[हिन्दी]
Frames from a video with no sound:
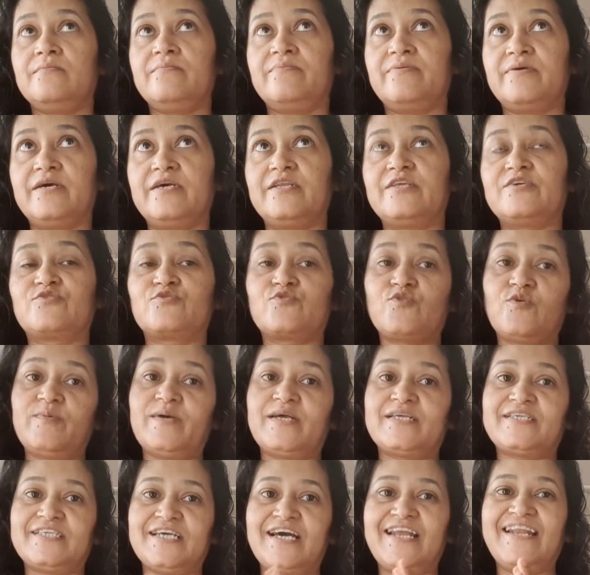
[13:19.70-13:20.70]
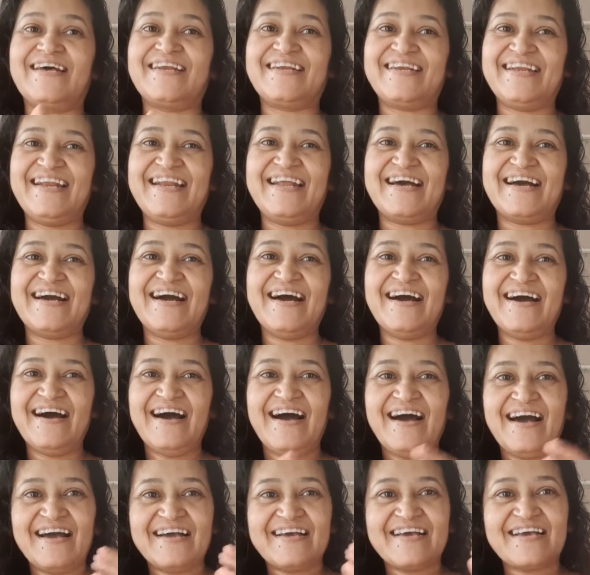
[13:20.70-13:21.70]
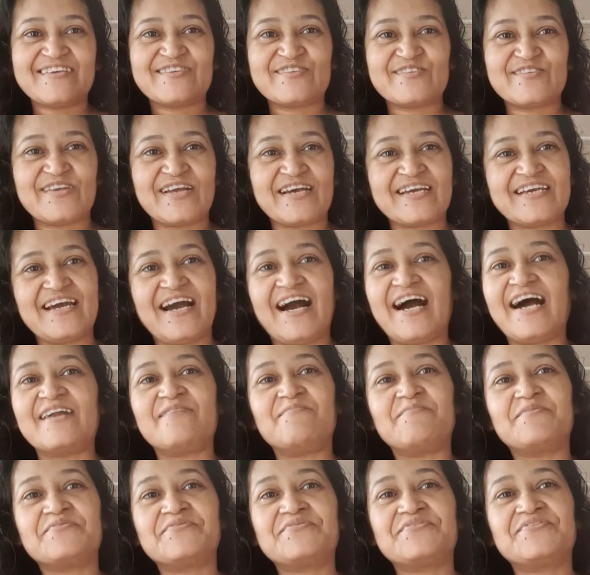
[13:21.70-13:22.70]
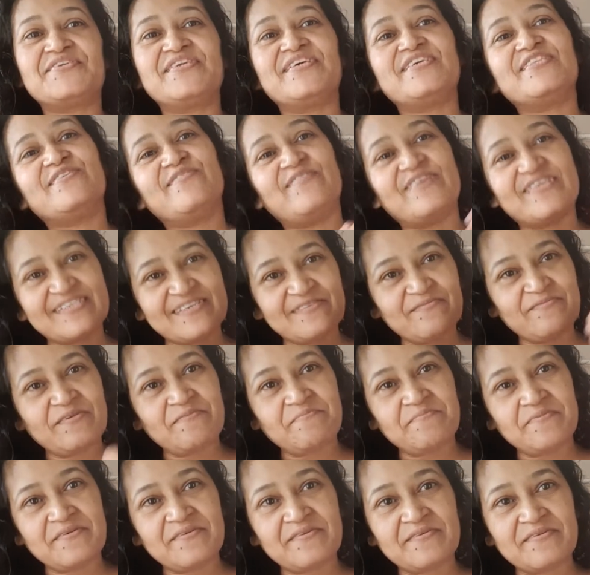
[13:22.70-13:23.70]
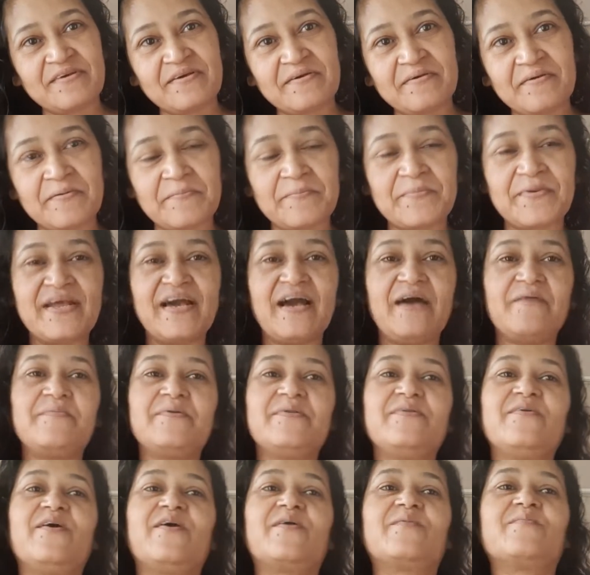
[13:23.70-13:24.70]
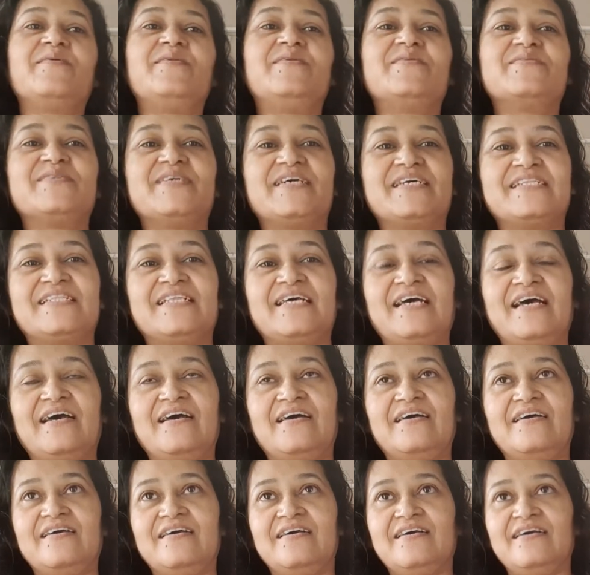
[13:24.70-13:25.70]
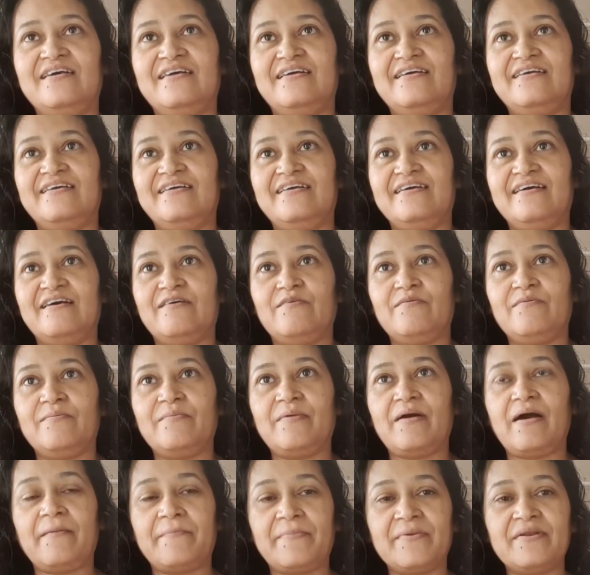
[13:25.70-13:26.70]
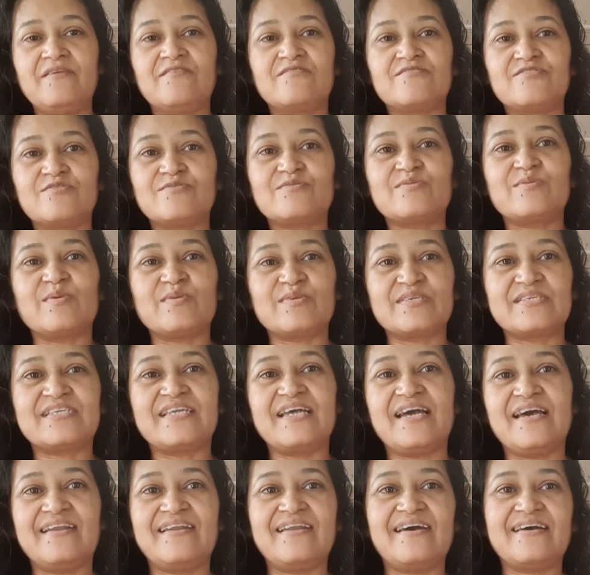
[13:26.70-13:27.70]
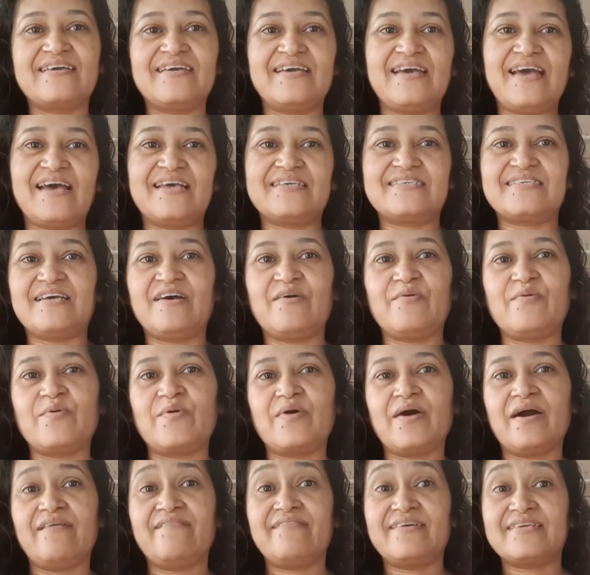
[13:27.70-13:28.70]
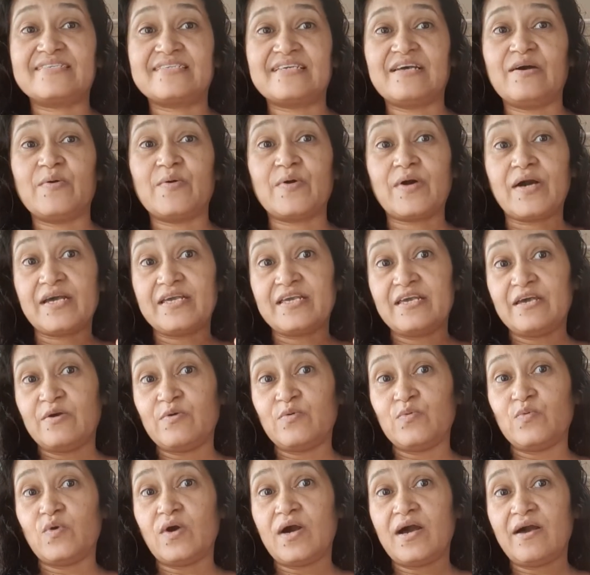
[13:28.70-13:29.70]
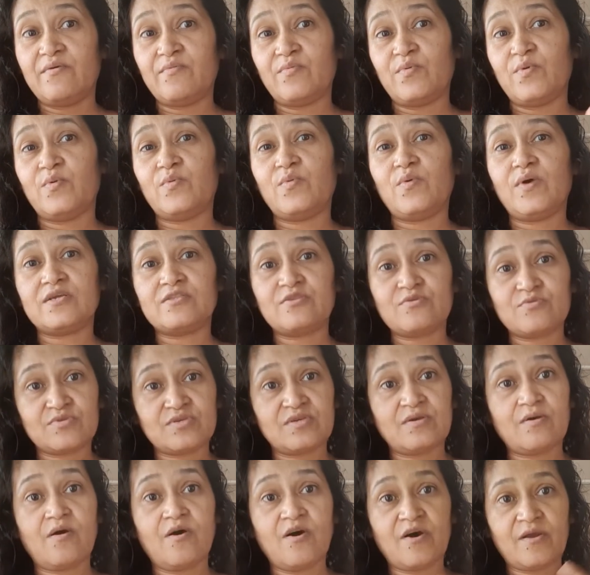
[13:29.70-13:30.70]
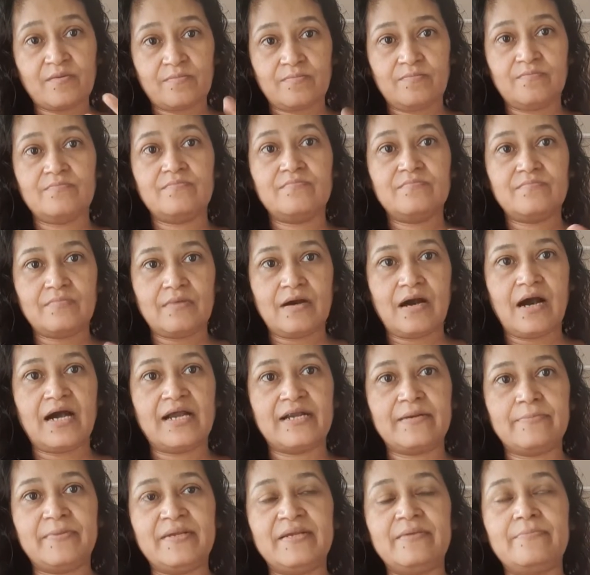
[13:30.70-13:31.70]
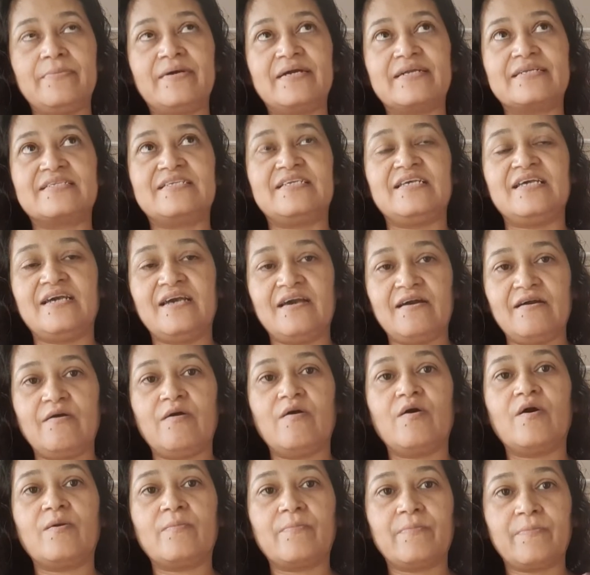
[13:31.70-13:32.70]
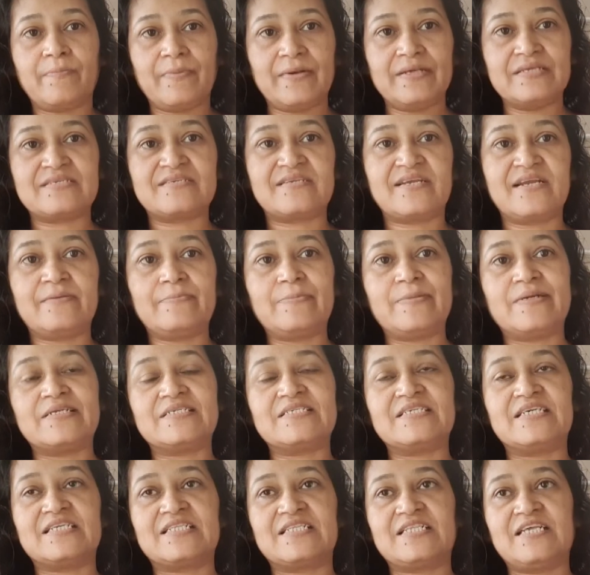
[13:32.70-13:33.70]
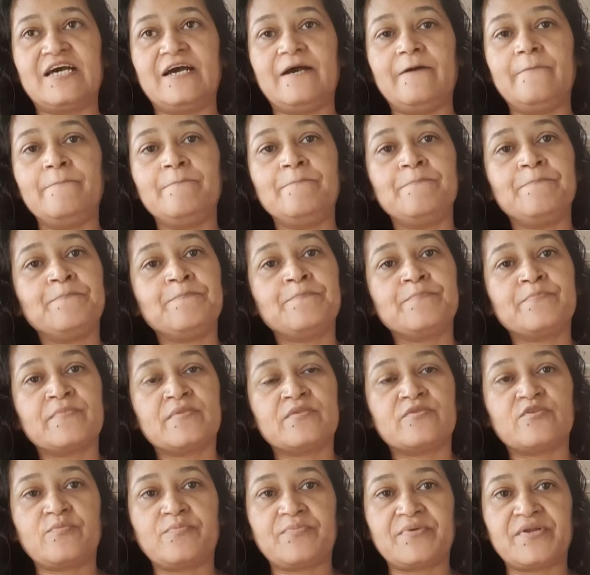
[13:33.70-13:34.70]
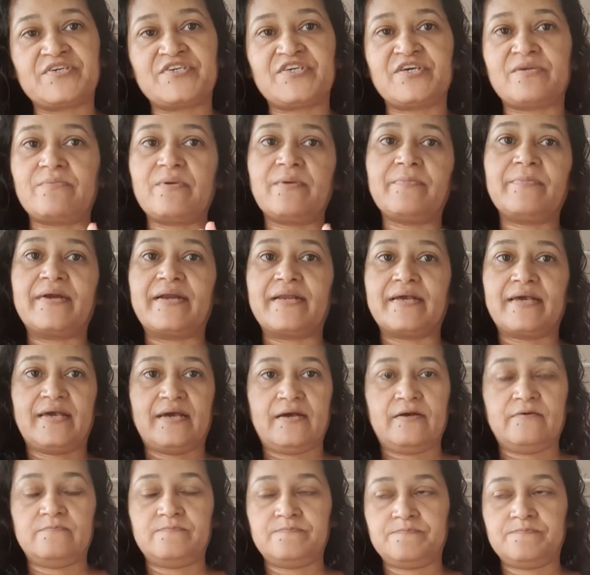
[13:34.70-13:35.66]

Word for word: फिर उसको भी अच्छा लगने लगा ये सुना कि हार्ट में कुछ नहीं है तो वैसे ही बीपी अपने आप ही नॉर्मल हो जाता है अपन लोग जो सोचते हैं ना कि ऐसा होगा वैसा होगा ये हुआ है वो हुआ तो उससे और हार्ट बीट बढ़ती है और पल्स रेट बढ़ जाता है तो प्रेशर भी बढ़ गया